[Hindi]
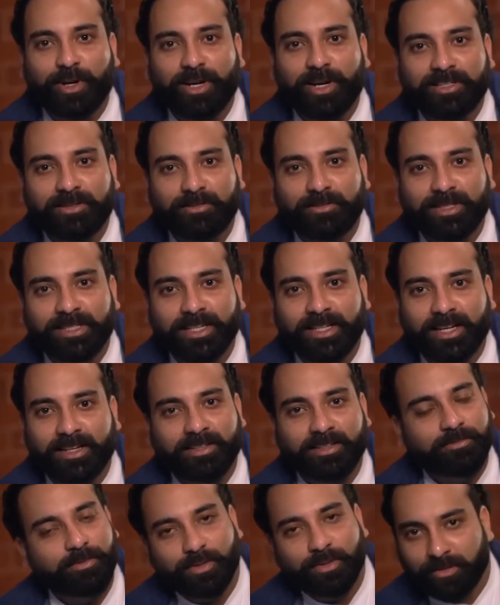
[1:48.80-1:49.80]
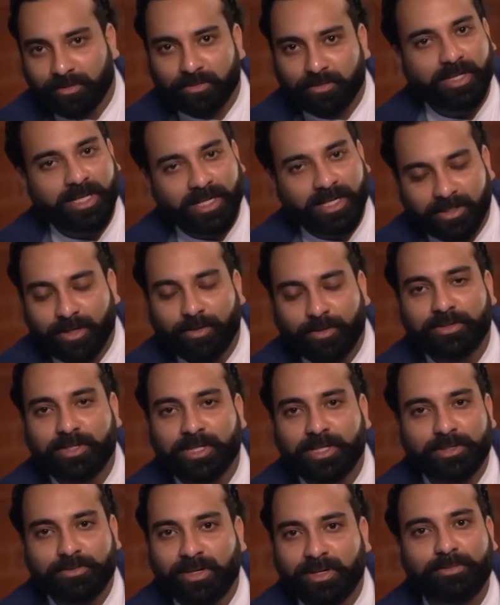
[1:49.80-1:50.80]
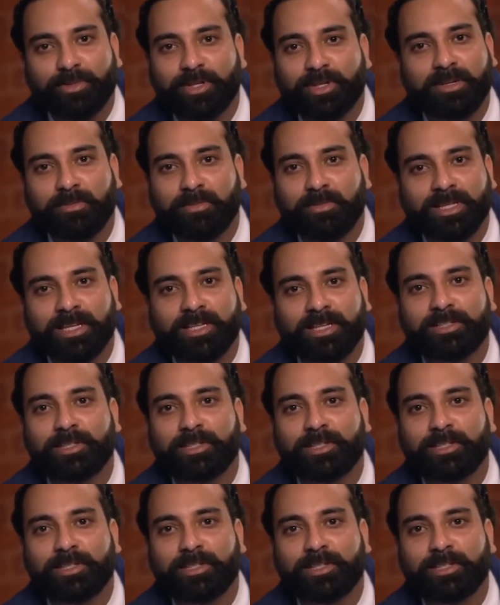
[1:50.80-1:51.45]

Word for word: रौला सा बन जाए वो मेरठ का कुछ रिचुअल है मुझे नहीं पता ये